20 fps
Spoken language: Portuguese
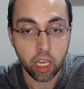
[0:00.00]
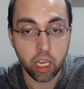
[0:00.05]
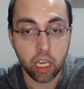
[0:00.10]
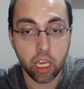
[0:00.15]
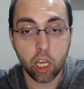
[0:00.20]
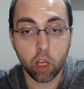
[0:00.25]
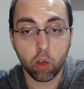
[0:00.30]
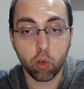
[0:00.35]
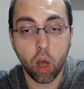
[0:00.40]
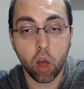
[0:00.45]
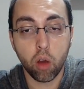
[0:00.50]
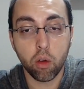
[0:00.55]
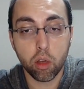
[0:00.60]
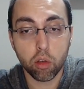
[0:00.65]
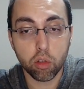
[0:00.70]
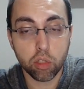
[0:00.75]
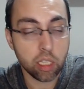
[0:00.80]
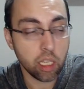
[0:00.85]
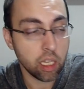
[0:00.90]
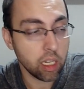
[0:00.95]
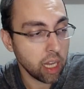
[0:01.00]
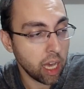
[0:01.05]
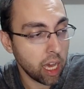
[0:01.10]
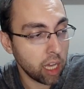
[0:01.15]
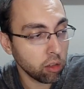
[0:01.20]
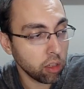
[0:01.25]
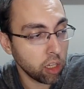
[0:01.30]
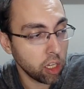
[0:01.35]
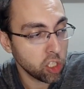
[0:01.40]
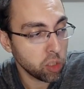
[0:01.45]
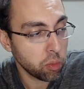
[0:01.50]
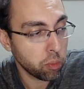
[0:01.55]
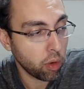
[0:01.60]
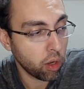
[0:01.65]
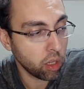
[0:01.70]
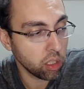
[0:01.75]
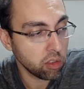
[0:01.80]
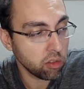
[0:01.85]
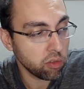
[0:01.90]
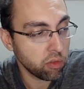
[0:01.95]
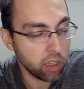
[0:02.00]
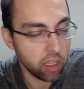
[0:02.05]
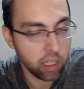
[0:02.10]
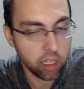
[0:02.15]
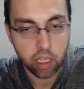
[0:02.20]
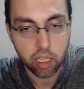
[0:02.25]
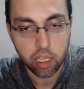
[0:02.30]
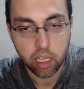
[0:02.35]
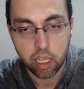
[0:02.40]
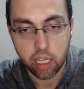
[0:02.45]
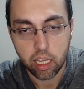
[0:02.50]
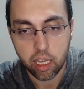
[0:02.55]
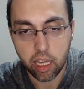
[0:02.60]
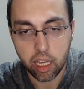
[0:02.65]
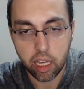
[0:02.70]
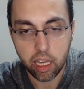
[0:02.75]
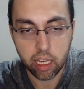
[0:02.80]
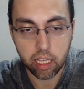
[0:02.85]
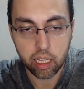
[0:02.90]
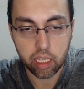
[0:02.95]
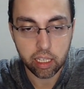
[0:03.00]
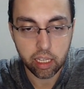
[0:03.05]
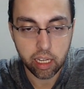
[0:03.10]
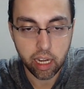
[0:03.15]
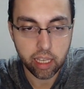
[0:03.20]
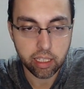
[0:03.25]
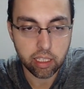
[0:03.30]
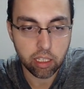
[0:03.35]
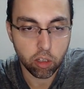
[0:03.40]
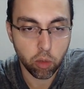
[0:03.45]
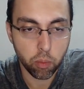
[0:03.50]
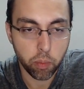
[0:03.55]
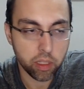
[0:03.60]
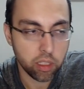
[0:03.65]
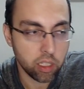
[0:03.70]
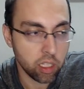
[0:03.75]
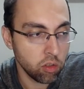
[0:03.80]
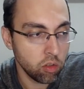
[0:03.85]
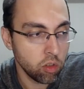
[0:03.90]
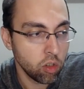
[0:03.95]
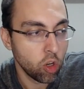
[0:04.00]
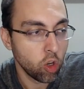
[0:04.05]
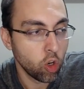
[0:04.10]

E qual é o cenário que a gente pode ver é, nessa competição?